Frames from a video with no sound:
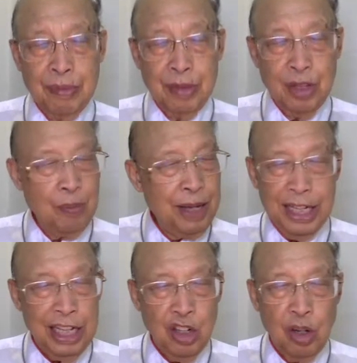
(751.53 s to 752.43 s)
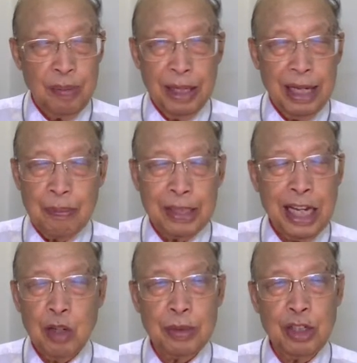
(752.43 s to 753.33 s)
เพราะแม่นแน่นอนแม่นน้ำพระทัยขอ
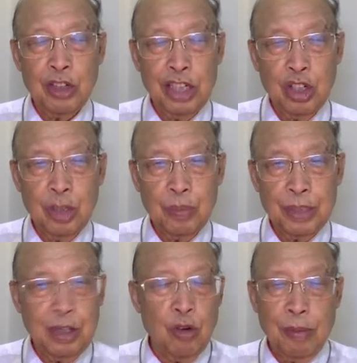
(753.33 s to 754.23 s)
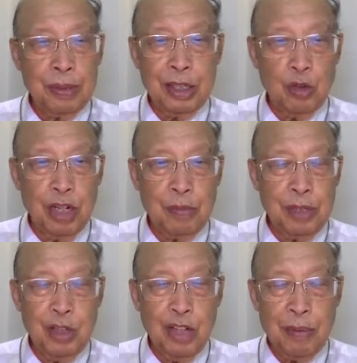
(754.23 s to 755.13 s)
งพระเจ้า เจ้าว่าพระเจ้า ได้เยีย
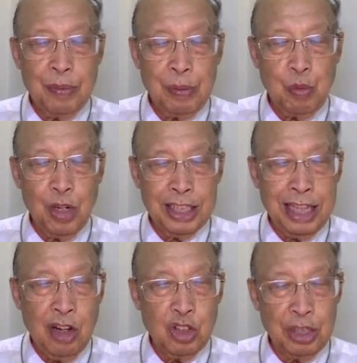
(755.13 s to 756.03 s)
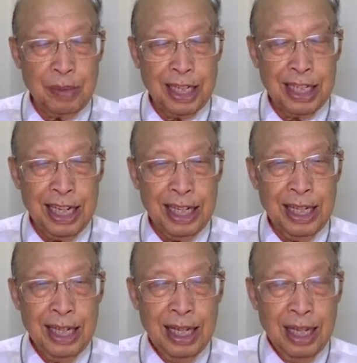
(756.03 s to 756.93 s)
วยาผิดตัวรักษาเขาเลยที
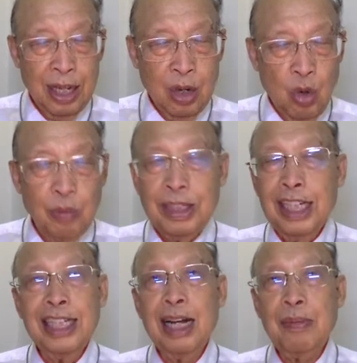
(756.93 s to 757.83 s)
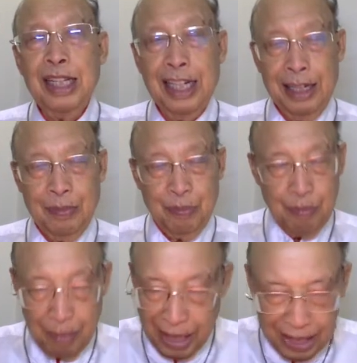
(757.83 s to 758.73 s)
ผมจะเลื่อนทางนี้เด้
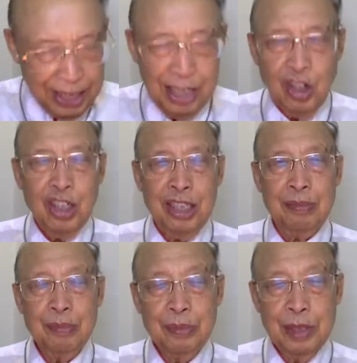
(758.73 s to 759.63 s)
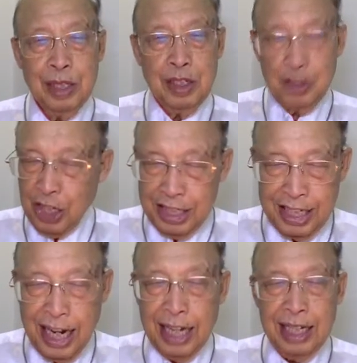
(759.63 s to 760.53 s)
แม่นแน่นอนไสยช
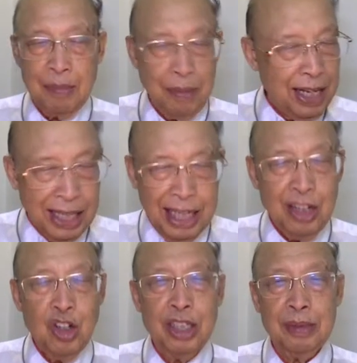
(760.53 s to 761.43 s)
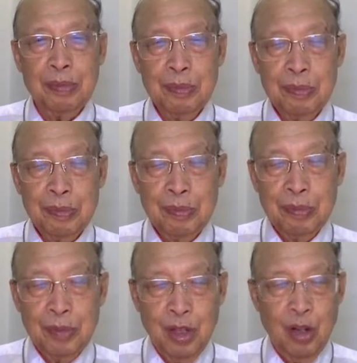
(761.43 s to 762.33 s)
นะเด้แม่นแน่นอน
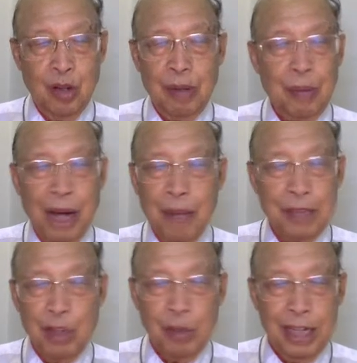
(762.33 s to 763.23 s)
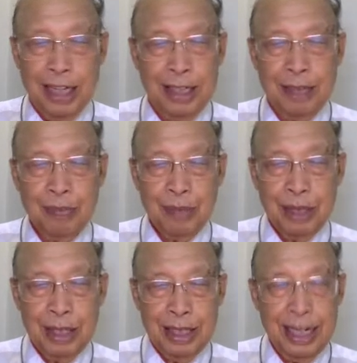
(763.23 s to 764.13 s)
เนาะแม่นพระคำพระเจ้าเบิดเลย
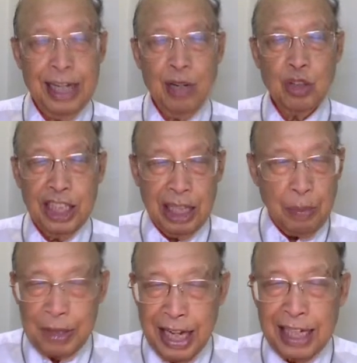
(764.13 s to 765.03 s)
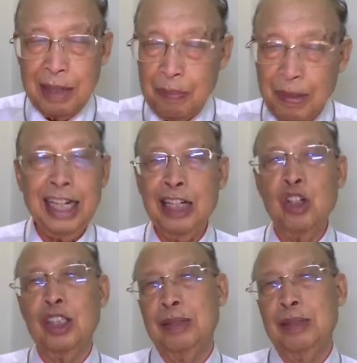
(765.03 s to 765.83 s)
อย่าให้เฮาสติปัญญาดิแม่นแน่นอน